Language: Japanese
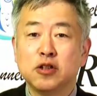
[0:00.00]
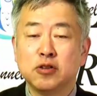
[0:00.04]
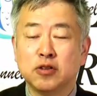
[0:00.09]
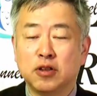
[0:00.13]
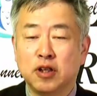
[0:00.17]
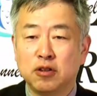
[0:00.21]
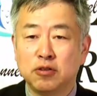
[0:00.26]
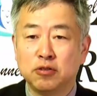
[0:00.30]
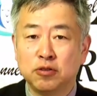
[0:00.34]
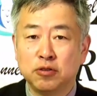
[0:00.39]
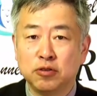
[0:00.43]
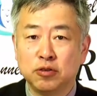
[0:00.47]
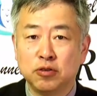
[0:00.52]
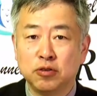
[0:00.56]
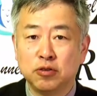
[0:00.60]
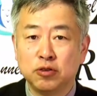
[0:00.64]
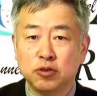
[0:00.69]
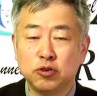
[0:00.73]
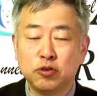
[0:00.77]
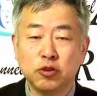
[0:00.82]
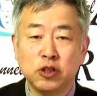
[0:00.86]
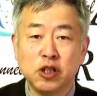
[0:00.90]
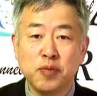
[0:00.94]
あ
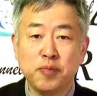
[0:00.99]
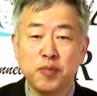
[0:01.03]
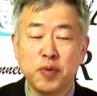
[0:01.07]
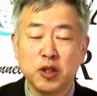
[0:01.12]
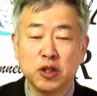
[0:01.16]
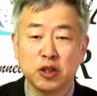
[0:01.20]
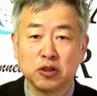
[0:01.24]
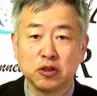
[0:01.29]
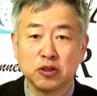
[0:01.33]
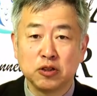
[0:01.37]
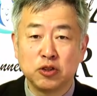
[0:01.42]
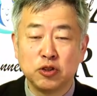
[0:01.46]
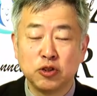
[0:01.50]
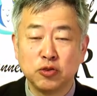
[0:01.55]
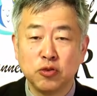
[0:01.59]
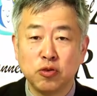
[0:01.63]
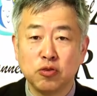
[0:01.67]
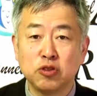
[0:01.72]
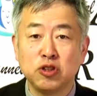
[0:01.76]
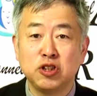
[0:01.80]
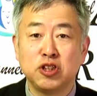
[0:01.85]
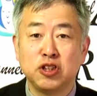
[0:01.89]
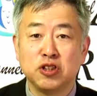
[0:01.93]
の、習近平だって中
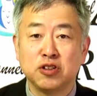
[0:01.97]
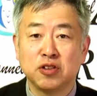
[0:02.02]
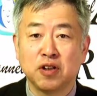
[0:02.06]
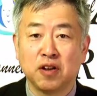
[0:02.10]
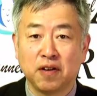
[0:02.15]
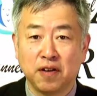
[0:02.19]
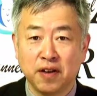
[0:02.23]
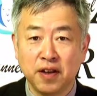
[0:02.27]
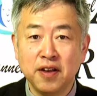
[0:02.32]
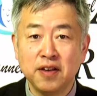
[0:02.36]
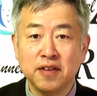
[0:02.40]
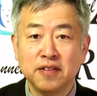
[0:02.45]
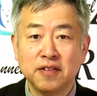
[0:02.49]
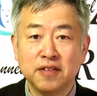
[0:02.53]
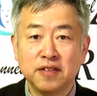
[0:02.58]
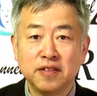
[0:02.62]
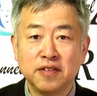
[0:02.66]
国人ですからね。